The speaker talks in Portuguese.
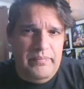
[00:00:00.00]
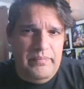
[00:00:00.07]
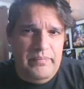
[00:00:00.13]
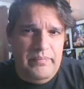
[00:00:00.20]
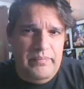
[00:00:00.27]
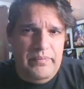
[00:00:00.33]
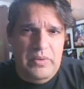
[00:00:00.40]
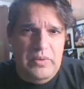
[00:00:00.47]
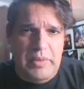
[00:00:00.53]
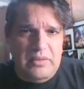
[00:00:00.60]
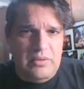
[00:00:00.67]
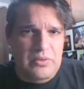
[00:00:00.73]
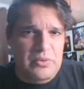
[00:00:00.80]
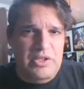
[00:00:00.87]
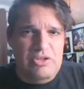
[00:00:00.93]
Opa,
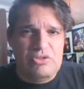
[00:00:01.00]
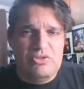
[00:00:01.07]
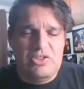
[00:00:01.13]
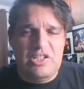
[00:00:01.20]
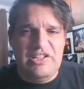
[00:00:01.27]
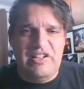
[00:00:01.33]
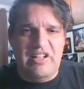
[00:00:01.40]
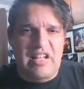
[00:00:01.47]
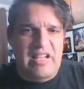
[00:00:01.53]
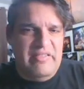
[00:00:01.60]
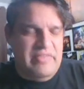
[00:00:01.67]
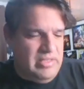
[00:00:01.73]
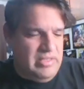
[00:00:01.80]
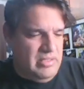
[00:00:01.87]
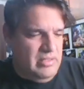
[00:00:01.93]
então não deixa eu sair da
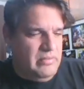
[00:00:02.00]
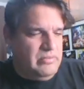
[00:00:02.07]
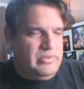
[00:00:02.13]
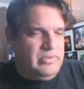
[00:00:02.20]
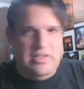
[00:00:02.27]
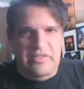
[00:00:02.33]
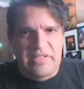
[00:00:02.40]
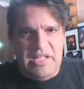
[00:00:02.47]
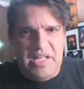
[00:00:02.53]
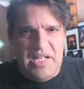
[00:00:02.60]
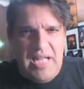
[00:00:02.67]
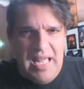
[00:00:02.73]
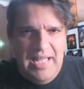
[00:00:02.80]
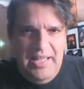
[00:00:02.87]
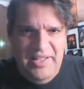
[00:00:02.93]
live aqui, não. Senão
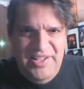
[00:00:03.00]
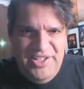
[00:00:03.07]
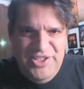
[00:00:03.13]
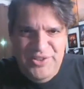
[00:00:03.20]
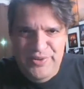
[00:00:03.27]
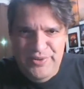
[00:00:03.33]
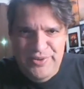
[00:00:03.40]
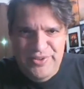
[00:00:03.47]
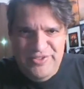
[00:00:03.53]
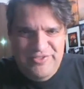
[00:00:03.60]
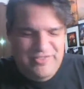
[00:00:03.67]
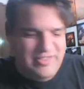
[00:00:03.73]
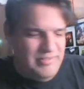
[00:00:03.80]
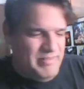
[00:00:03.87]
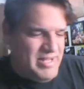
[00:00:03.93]
vai cair de
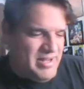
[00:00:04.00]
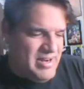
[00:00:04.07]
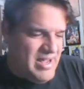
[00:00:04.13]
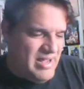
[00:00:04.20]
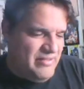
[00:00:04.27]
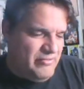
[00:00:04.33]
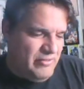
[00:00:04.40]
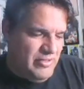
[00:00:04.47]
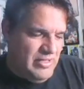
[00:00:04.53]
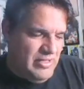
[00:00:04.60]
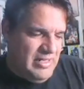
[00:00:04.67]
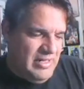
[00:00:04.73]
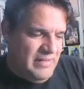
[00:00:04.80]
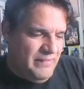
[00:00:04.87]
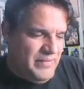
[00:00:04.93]
novo a minha live.
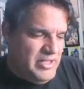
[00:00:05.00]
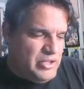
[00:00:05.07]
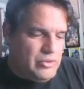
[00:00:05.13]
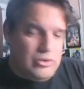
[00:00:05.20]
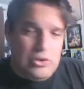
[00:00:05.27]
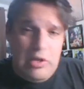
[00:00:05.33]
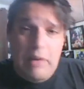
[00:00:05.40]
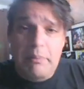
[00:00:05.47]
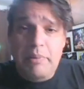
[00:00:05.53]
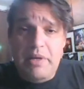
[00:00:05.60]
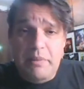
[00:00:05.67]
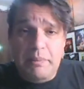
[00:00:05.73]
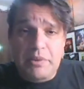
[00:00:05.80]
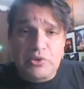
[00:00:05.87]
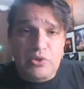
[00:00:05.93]
Deixa eu só
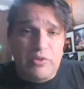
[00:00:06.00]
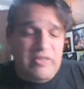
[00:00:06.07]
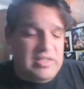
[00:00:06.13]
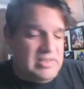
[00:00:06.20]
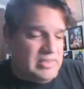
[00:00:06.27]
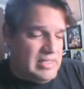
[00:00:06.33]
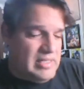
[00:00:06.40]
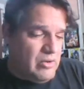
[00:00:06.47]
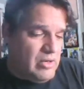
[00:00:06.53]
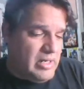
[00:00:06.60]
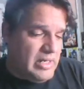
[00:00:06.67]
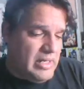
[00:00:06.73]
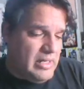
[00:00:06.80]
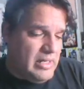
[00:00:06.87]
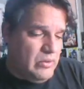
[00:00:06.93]
abrir, pessoal. Vai ser
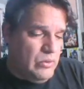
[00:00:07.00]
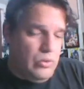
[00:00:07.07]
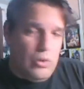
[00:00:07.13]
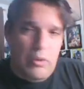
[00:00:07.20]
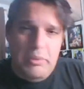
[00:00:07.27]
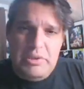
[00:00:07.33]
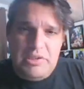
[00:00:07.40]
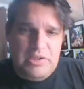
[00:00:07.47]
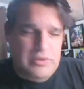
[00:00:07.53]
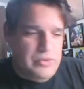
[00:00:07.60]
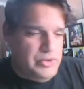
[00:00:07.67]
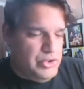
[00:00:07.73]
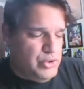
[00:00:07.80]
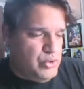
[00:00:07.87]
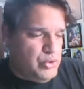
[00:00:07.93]
agora no
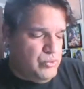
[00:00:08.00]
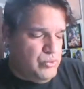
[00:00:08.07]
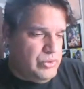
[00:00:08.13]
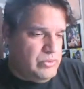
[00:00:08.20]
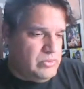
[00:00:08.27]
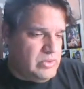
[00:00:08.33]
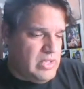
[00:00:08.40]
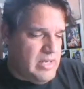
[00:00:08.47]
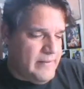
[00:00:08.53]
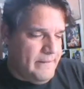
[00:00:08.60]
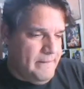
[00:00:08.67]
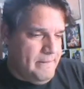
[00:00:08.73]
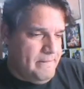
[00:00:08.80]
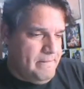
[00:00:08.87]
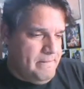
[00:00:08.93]
comecinho de junho,
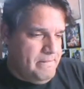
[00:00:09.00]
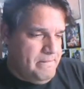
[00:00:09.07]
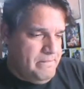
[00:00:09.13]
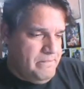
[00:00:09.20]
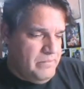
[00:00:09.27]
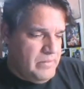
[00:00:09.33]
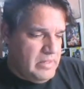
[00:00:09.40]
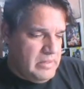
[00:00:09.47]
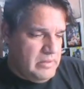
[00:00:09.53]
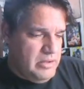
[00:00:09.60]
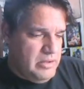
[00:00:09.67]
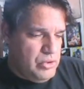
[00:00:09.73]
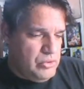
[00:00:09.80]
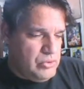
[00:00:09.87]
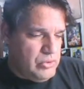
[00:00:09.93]
tá?
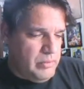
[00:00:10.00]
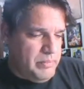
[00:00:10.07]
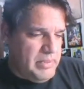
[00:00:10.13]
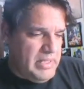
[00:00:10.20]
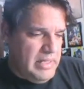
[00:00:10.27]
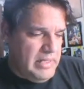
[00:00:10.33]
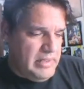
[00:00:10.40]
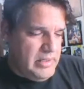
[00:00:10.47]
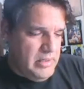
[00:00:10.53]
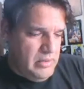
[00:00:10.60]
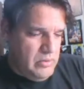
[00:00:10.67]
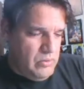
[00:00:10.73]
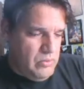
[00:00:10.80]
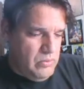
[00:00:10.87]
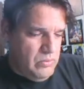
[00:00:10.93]
Deixa eu só pegar
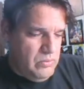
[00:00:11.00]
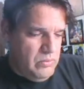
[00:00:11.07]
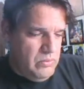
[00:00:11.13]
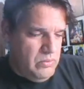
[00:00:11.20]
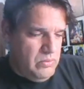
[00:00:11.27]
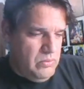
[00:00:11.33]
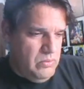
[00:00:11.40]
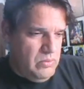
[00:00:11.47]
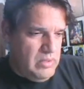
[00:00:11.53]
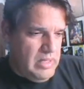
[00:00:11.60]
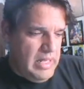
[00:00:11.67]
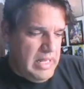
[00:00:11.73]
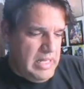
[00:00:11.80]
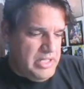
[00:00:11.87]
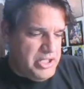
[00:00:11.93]
aqui com
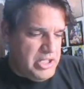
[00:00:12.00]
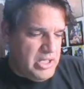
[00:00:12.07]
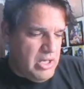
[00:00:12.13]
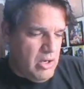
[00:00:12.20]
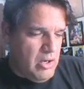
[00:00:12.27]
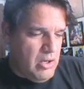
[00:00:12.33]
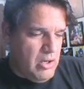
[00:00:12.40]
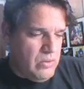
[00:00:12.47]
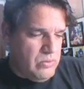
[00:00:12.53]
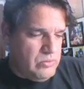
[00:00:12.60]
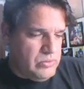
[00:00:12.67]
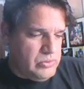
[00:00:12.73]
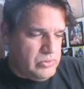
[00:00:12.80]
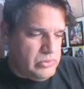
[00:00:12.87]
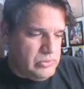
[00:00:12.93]
o Ed
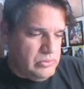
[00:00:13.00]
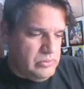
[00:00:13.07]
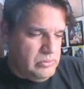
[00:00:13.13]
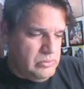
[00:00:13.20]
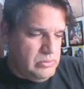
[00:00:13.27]
Calls.